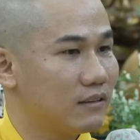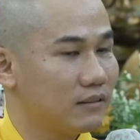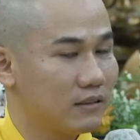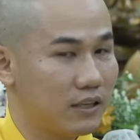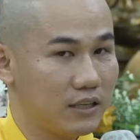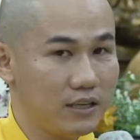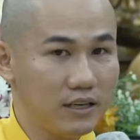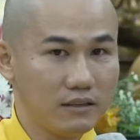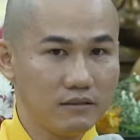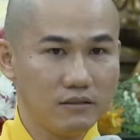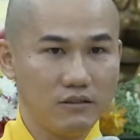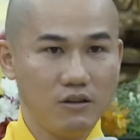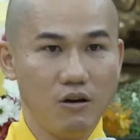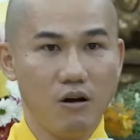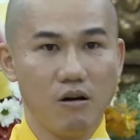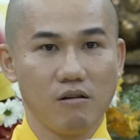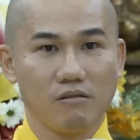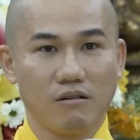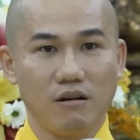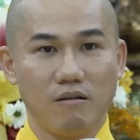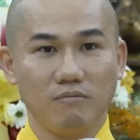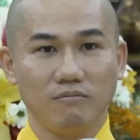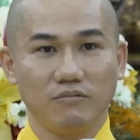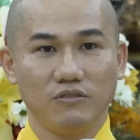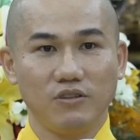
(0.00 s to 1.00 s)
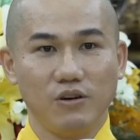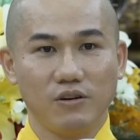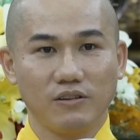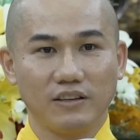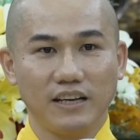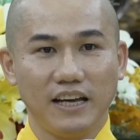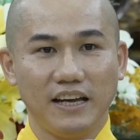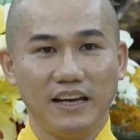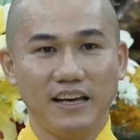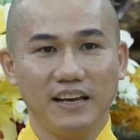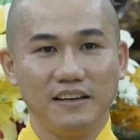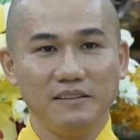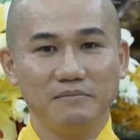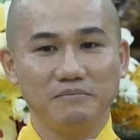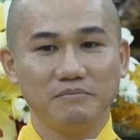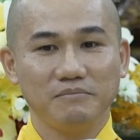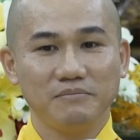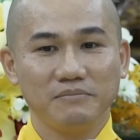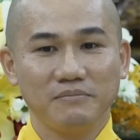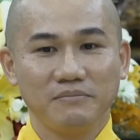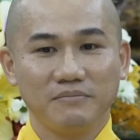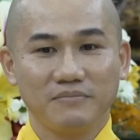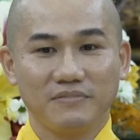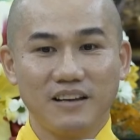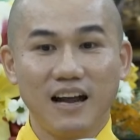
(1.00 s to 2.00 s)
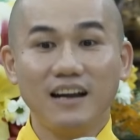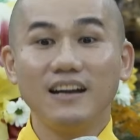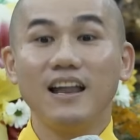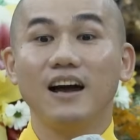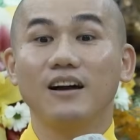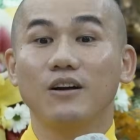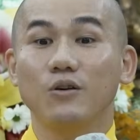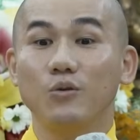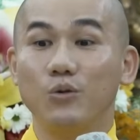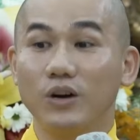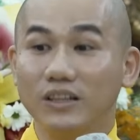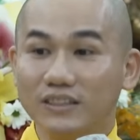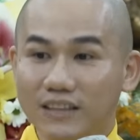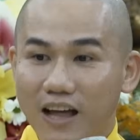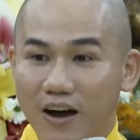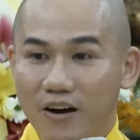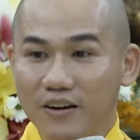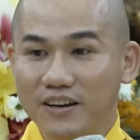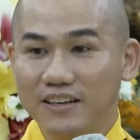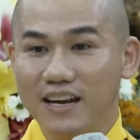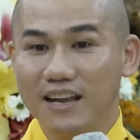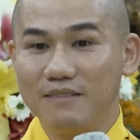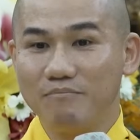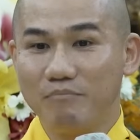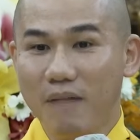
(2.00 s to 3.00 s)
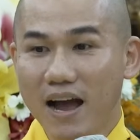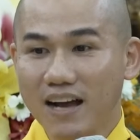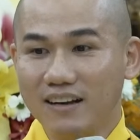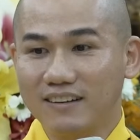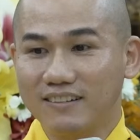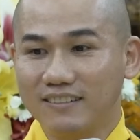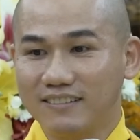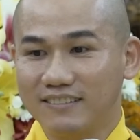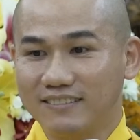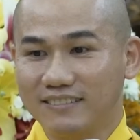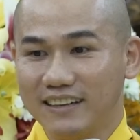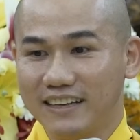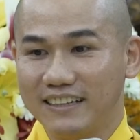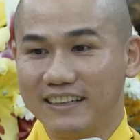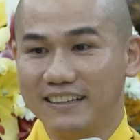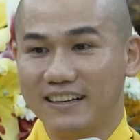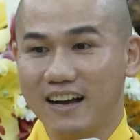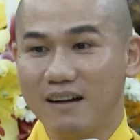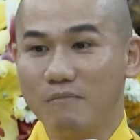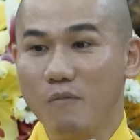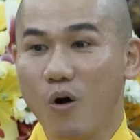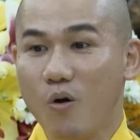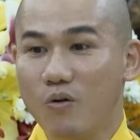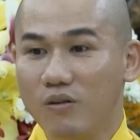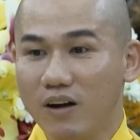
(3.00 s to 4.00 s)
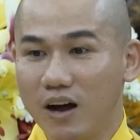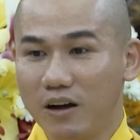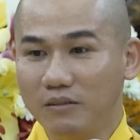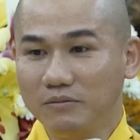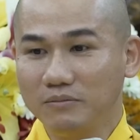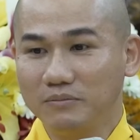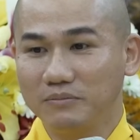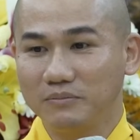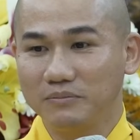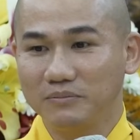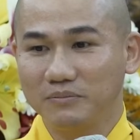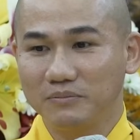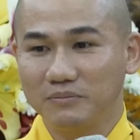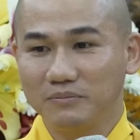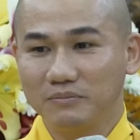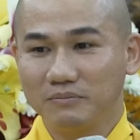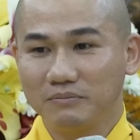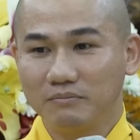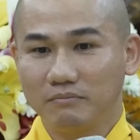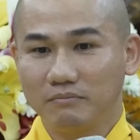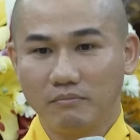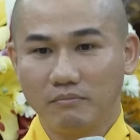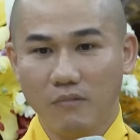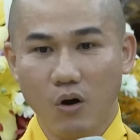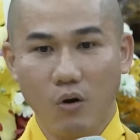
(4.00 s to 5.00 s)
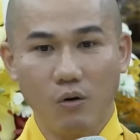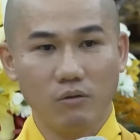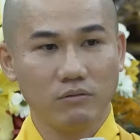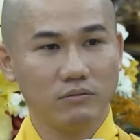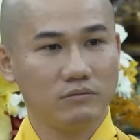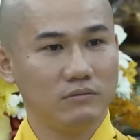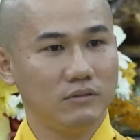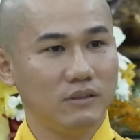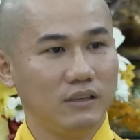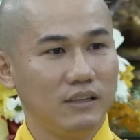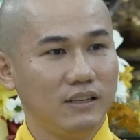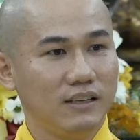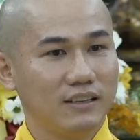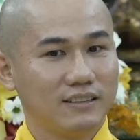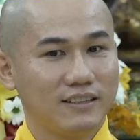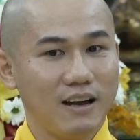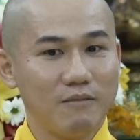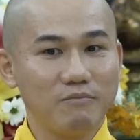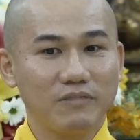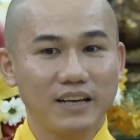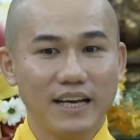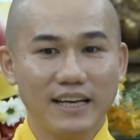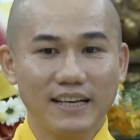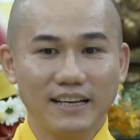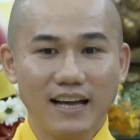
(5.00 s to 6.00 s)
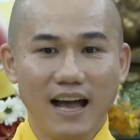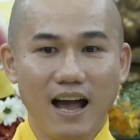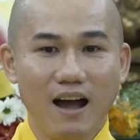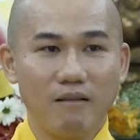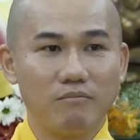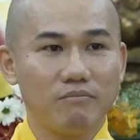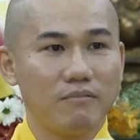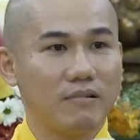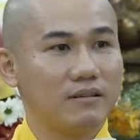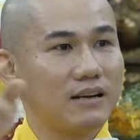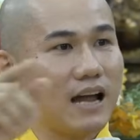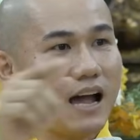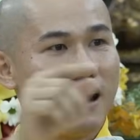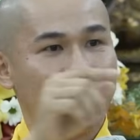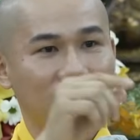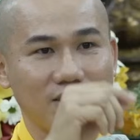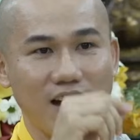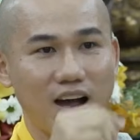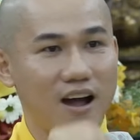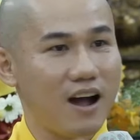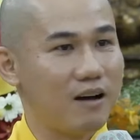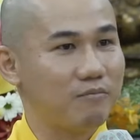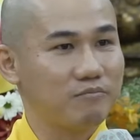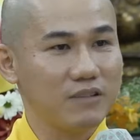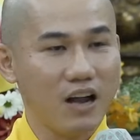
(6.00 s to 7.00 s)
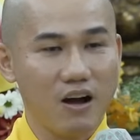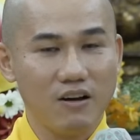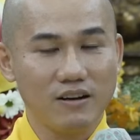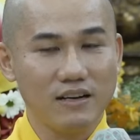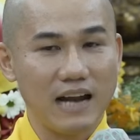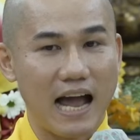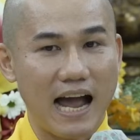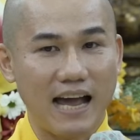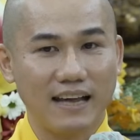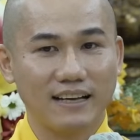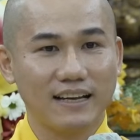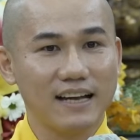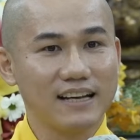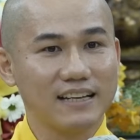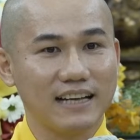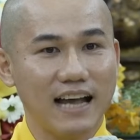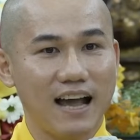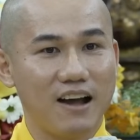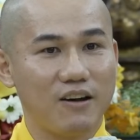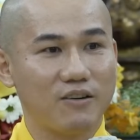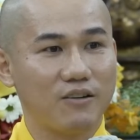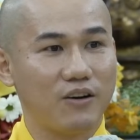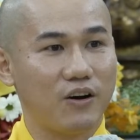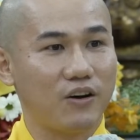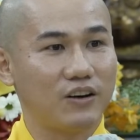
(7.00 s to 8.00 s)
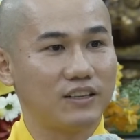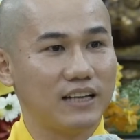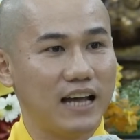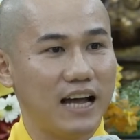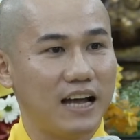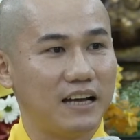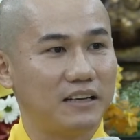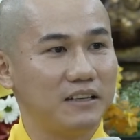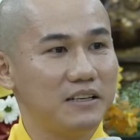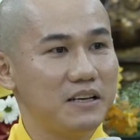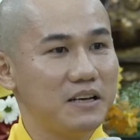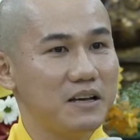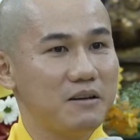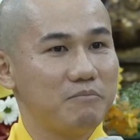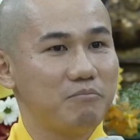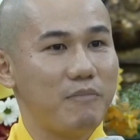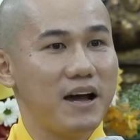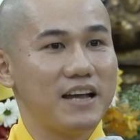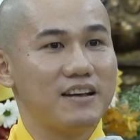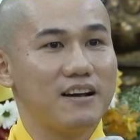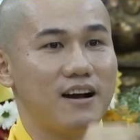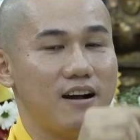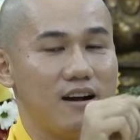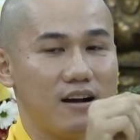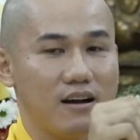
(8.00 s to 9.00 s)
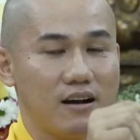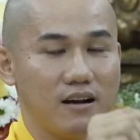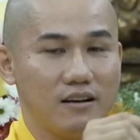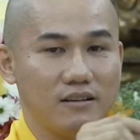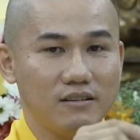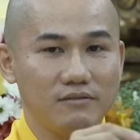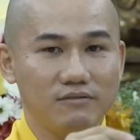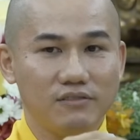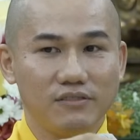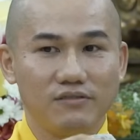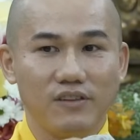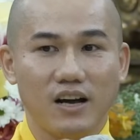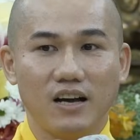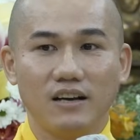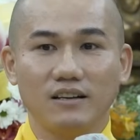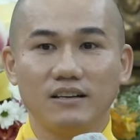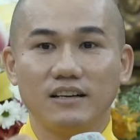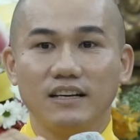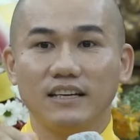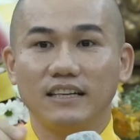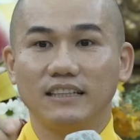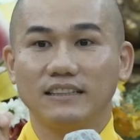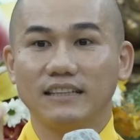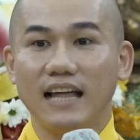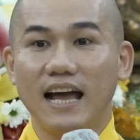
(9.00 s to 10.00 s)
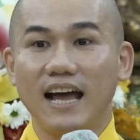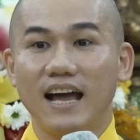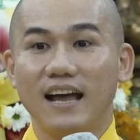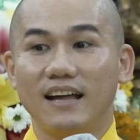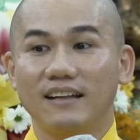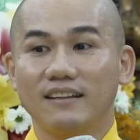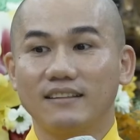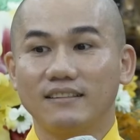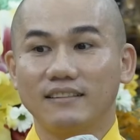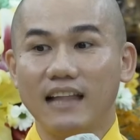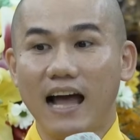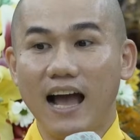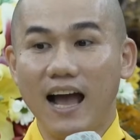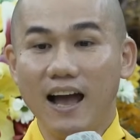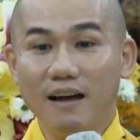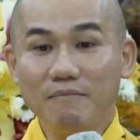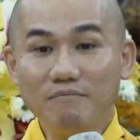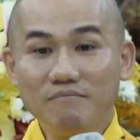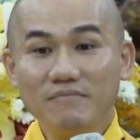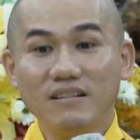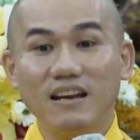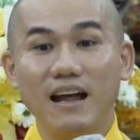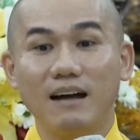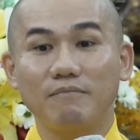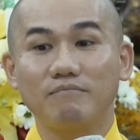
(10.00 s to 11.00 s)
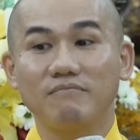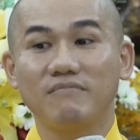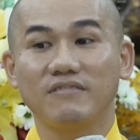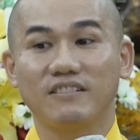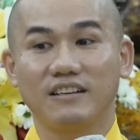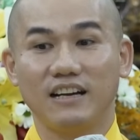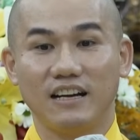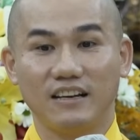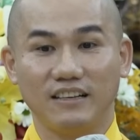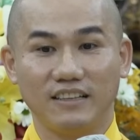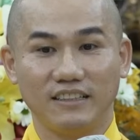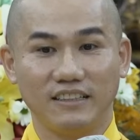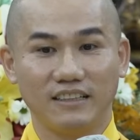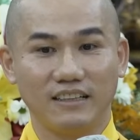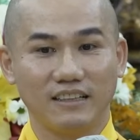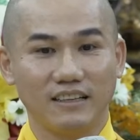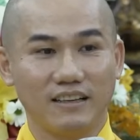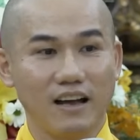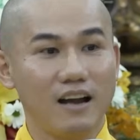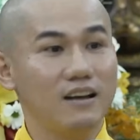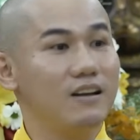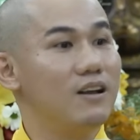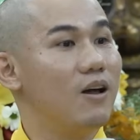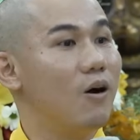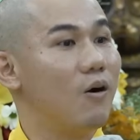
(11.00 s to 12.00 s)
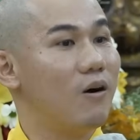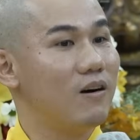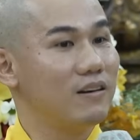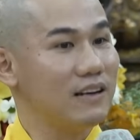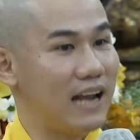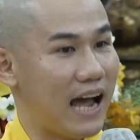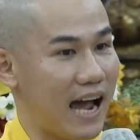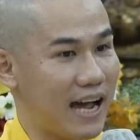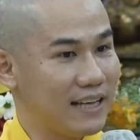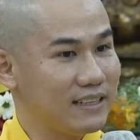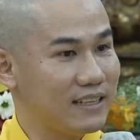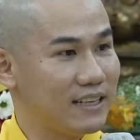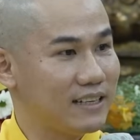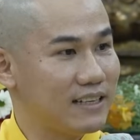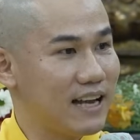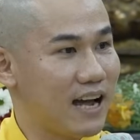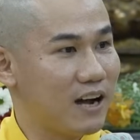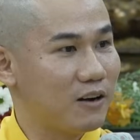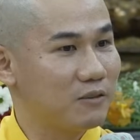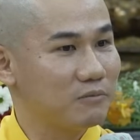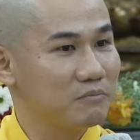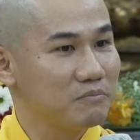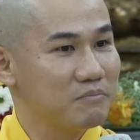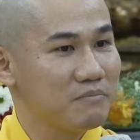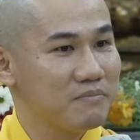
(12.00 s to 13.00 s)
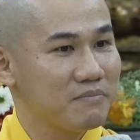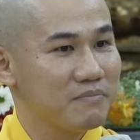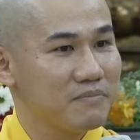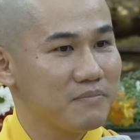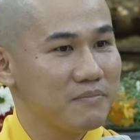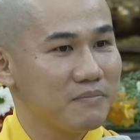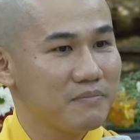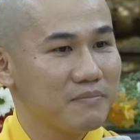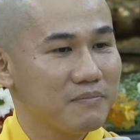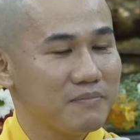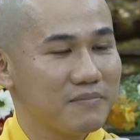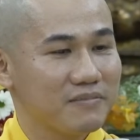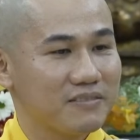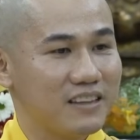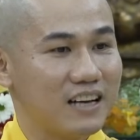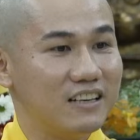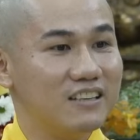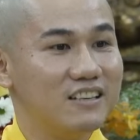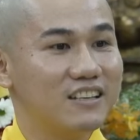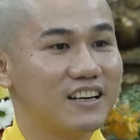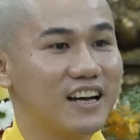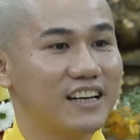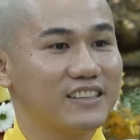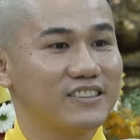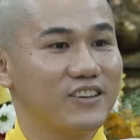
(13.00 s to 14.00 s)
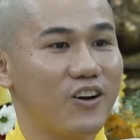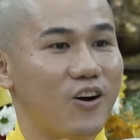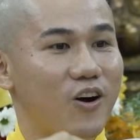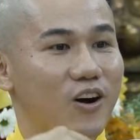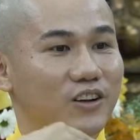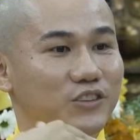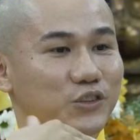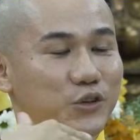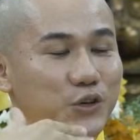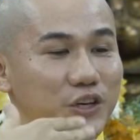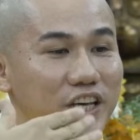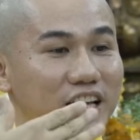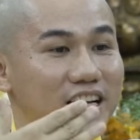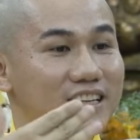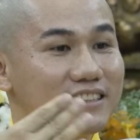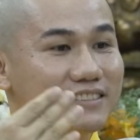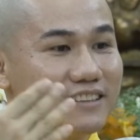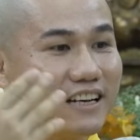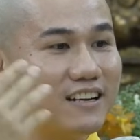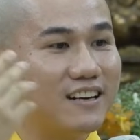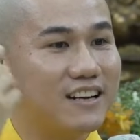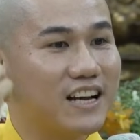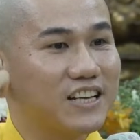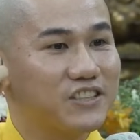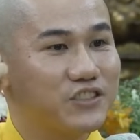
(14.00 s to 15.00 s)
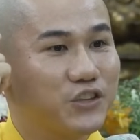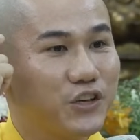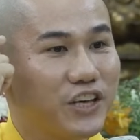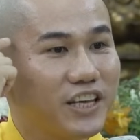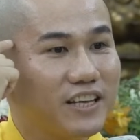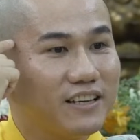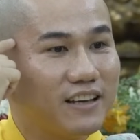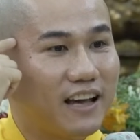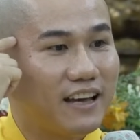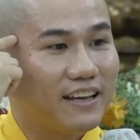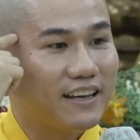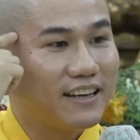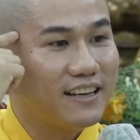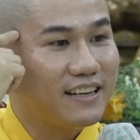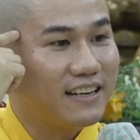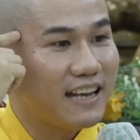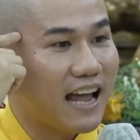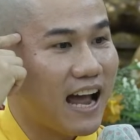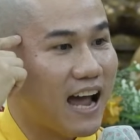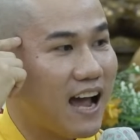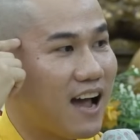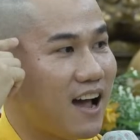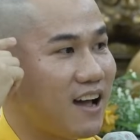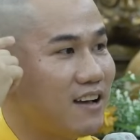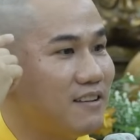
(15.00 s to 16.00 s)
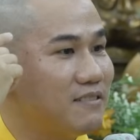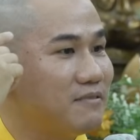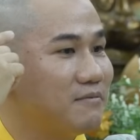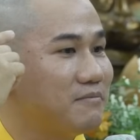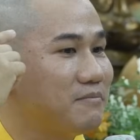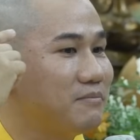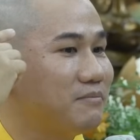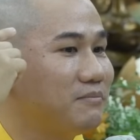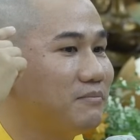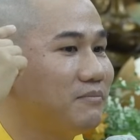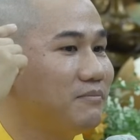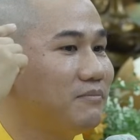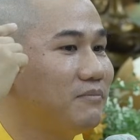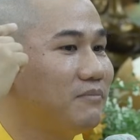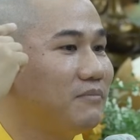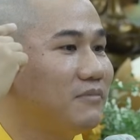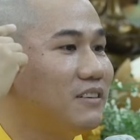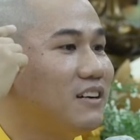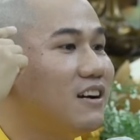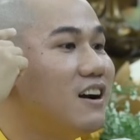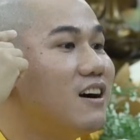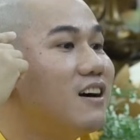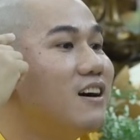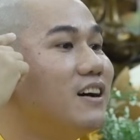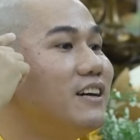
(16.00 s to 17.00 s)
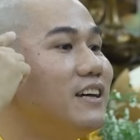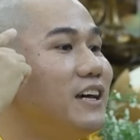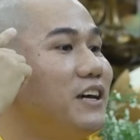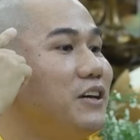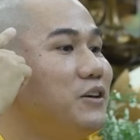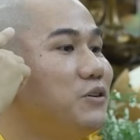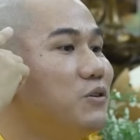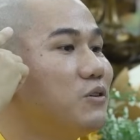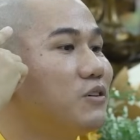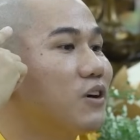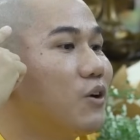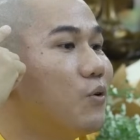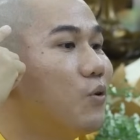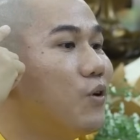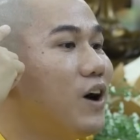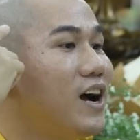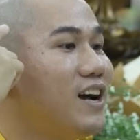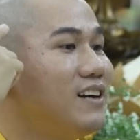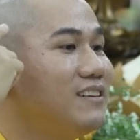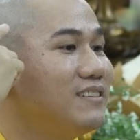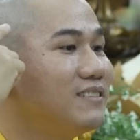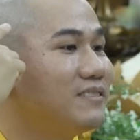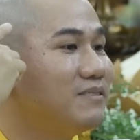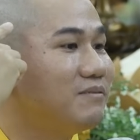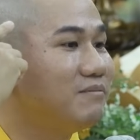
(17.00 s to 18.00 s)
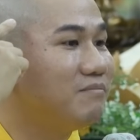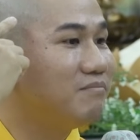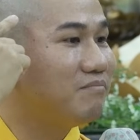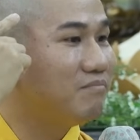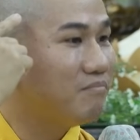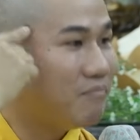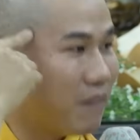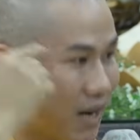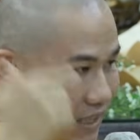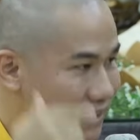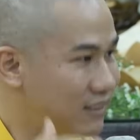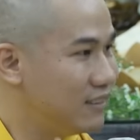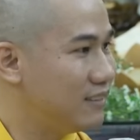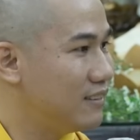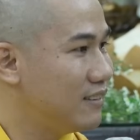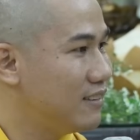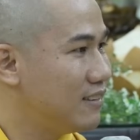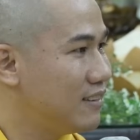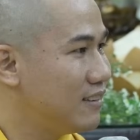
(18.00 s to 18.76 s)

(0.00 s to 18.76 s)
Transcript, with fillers: Tiếc vô cùng vô kể. Nó là của tôi nên mất thì có buồn không? Buồn. Trong khi cái ông nào đó ông nói đại cái cao gọi là mày ở vợ người ta 8 năm trời, có lỗ lã gì đâu. Từ cái chỗ chuyển từ cái suy nghĩ là người yêu của mình